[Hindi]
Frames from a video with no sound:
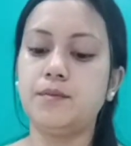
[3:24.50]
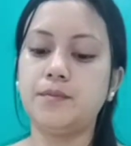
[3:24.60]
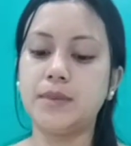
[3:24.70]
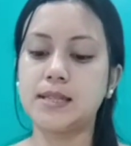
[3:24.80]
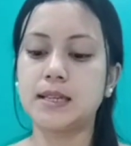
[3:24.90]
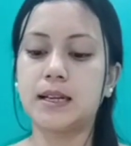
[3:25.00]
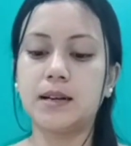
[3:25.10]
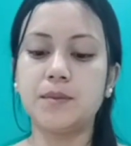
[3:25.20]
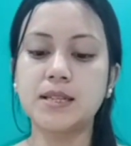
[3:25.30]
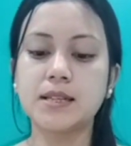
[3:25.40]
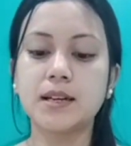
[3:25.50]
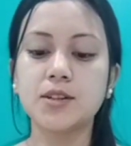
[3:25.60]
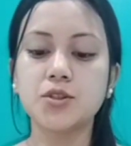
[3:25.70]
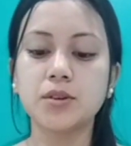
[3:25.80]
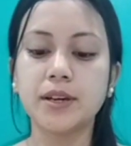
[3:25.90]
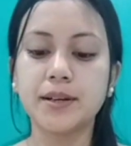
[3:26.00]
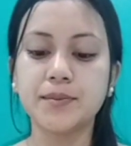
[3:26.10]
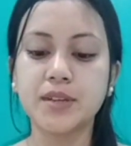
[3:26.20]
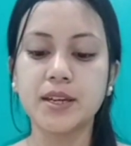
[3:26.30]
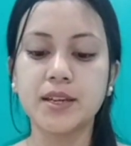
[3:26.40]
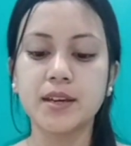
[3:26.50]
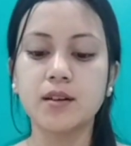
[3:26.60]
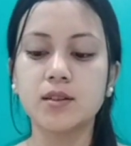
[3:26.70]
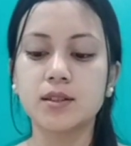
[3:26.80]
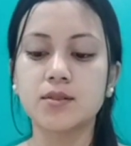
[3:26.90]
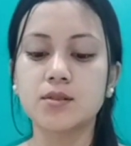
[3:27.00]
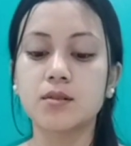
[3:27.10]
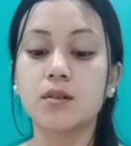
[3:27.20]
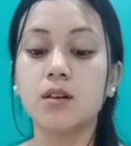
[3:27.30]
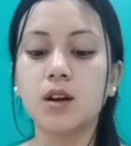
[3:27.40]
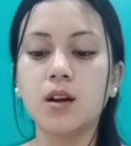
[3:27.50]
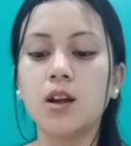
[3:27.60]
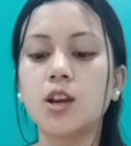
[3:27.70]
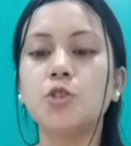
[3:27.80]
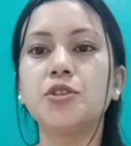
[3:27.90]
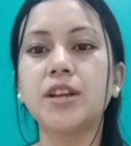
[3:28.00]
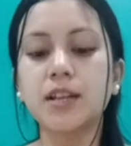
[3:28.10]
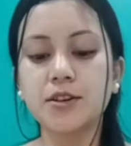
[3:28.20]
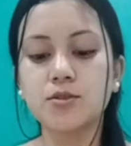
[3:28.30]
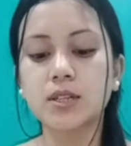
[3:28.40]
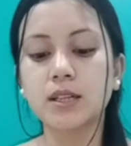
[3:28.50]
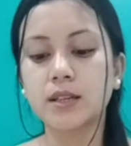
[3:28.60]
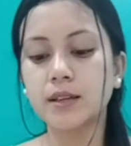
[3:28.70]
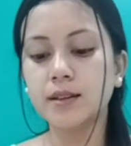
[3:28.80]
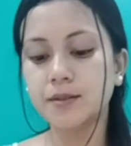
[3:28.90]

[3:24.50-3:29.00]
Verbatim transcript: मस्कारा मस्कारा जो है हम ये क्या बोलते हैं उसको लोरियल का यूज़ करते हैं